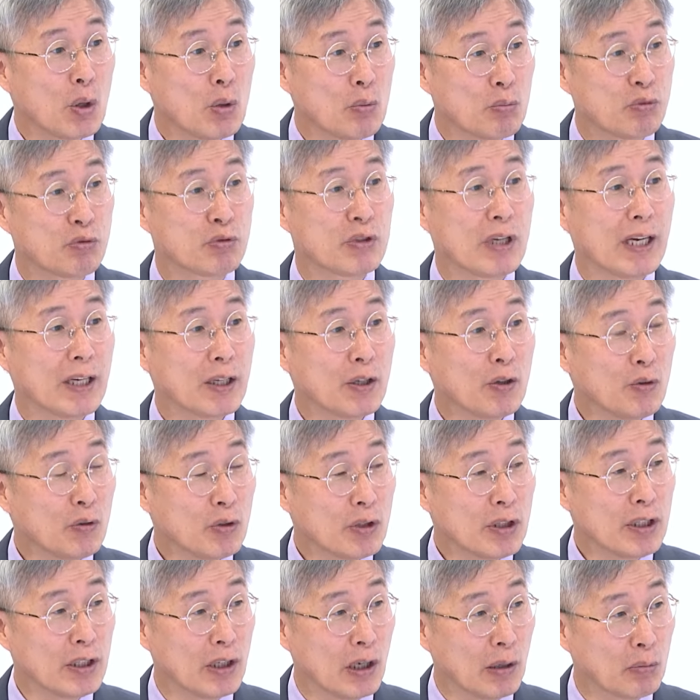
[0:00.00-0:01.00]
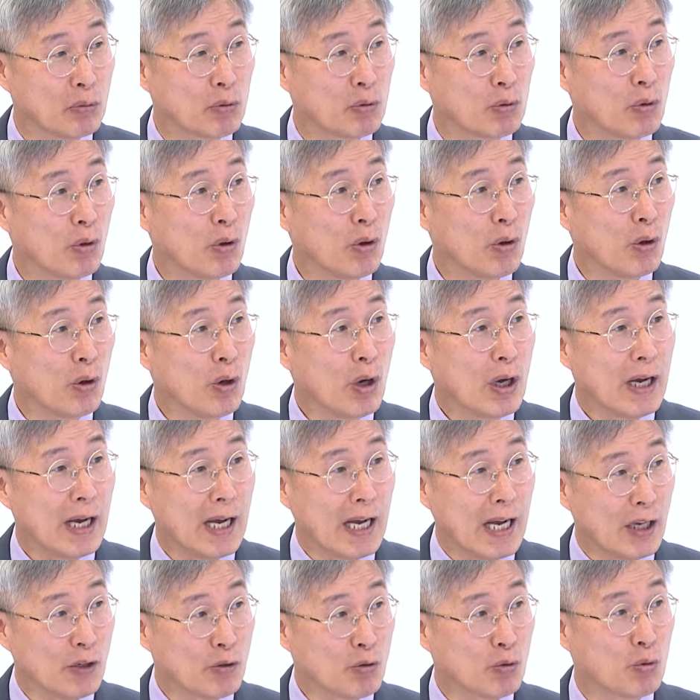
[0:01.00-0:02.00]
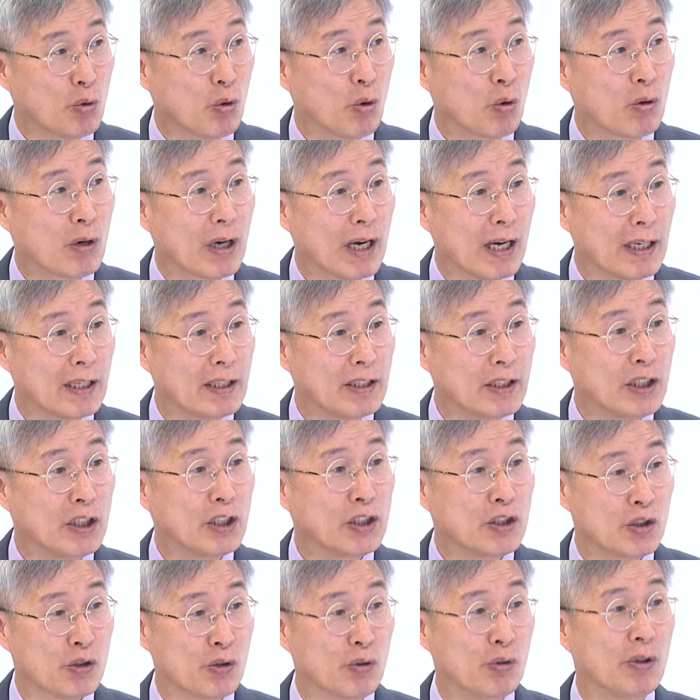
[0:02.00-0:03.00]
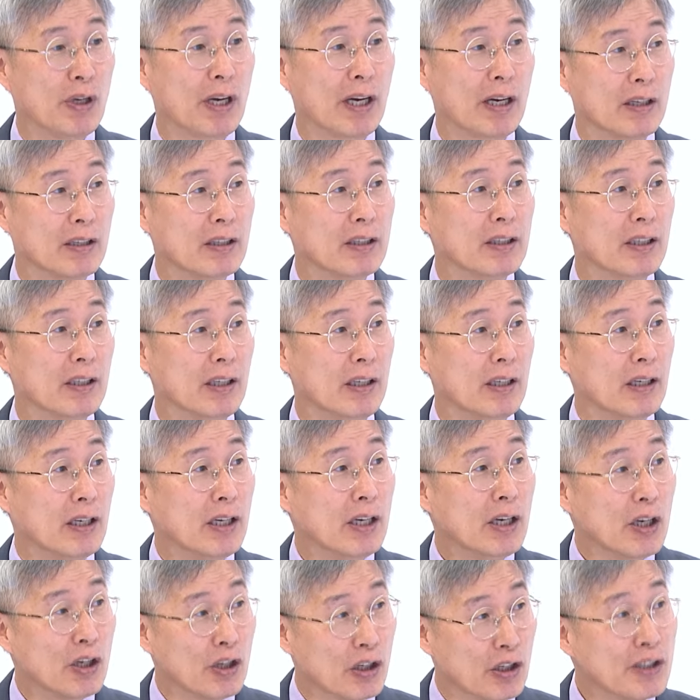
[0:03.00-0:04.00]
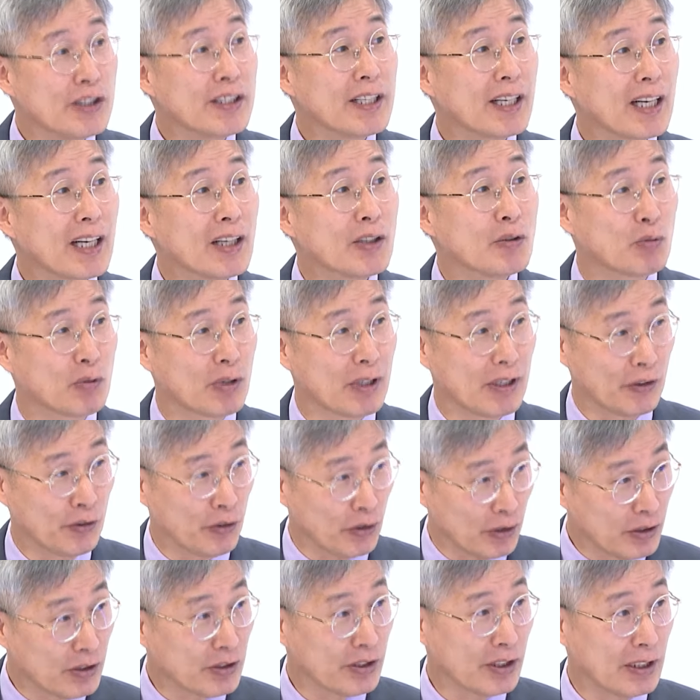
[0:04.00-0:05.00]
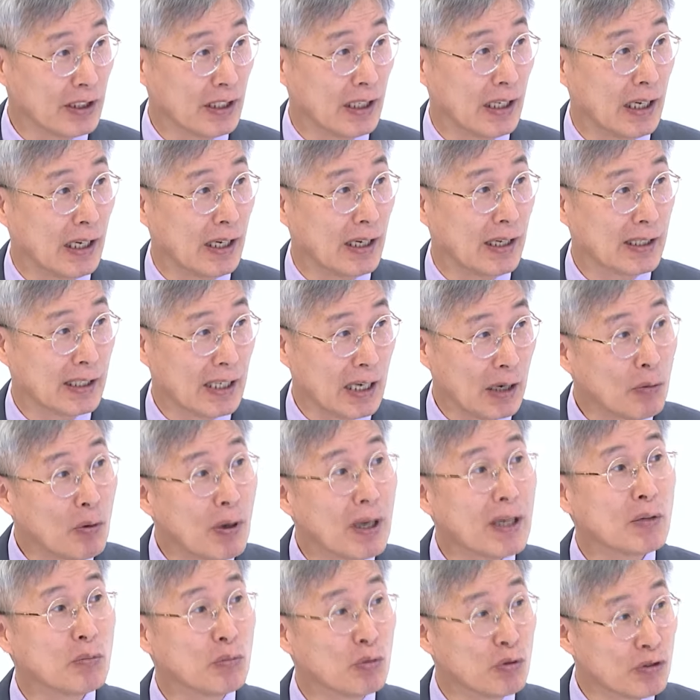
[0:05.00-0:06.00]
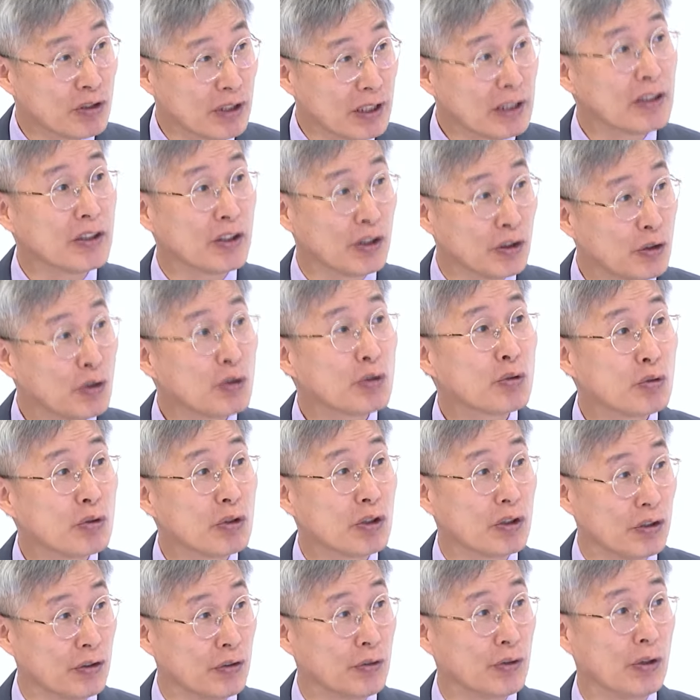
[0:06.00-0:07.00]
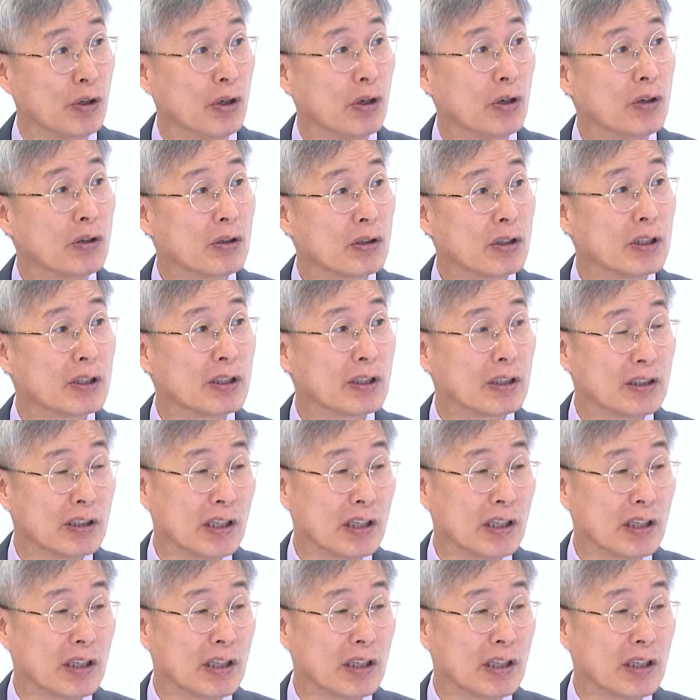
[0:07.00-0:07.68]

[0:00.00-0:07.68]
부작용이 없고 아주 고가인 이 치료약을 언제까지 우리가 쓸 것인가라고 하는 문제는 있을 수는 있어요. 그렇기 예.